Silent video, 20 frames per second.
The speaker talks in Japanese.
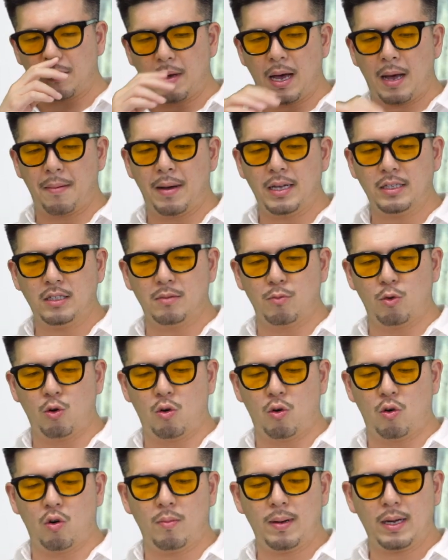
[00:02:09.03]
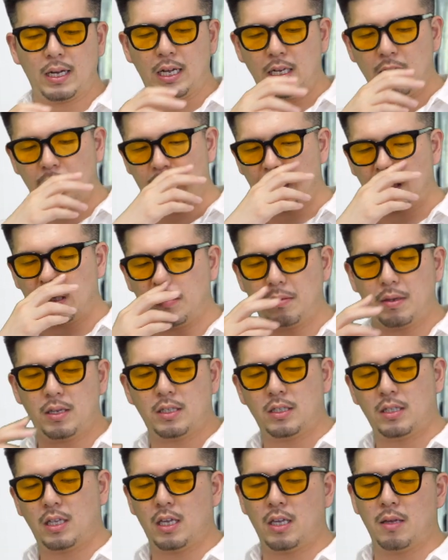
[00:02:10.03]
まあ、まずもう大まかに説明
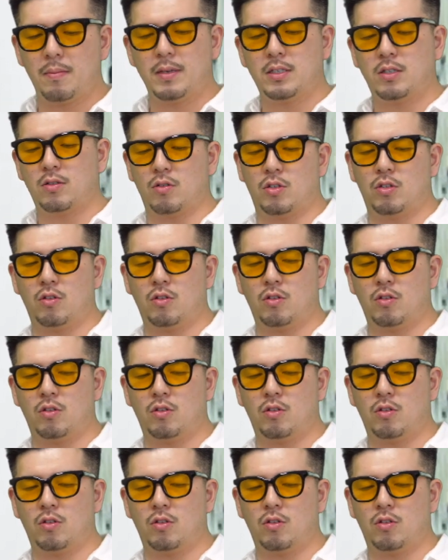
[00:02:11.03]
していきますと、